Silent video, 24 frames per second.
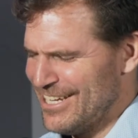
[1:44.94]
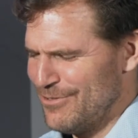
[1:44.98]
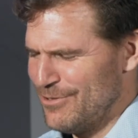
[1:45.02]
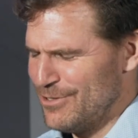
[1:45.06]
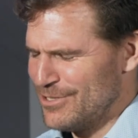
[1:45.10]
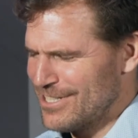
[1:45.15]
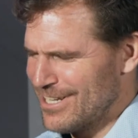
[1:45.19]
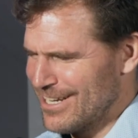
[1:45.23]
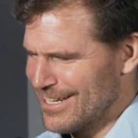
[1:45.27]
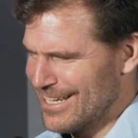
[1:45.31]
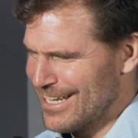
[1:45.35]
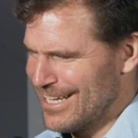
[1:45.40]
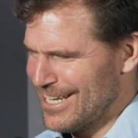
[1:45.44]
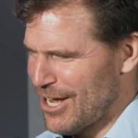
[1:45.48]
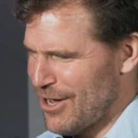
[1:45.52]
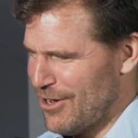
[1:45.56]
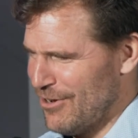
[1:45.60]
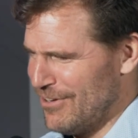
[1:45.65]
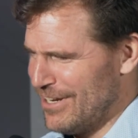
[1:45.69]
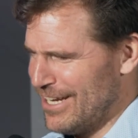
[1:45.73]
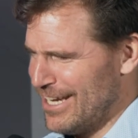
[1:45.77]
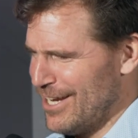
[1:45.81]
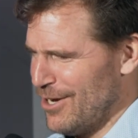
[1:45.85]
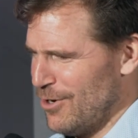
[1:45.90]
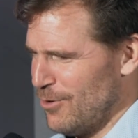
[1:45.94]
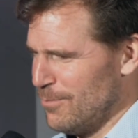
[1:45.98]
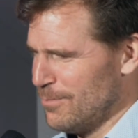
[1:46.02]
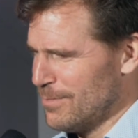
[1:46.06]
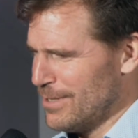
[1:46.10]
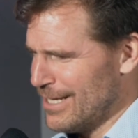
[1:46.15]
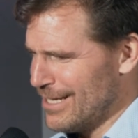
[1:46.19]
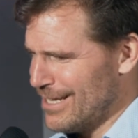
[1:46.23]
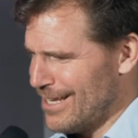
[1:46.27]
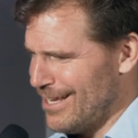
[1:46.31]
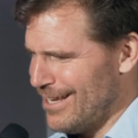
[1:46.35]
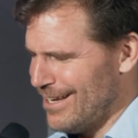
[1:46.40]
würde sagen, genau eher
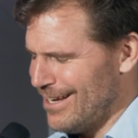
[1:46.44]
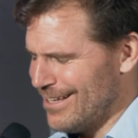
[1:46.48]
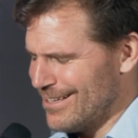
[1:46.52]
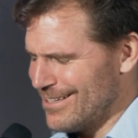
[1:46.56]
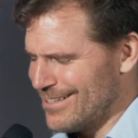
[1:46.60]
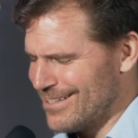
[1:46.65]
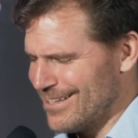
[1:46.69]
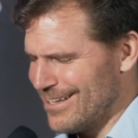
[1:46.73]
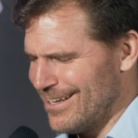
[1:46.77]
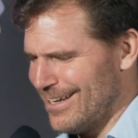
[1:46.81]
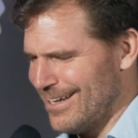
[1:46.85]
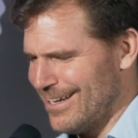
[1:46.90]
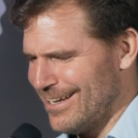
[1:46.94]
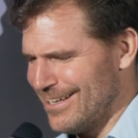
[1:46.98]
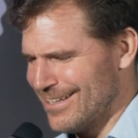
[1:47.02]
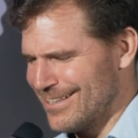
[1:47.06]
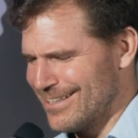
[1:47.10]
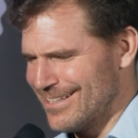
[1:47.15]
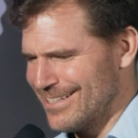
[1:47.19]
umgekehrt, äh,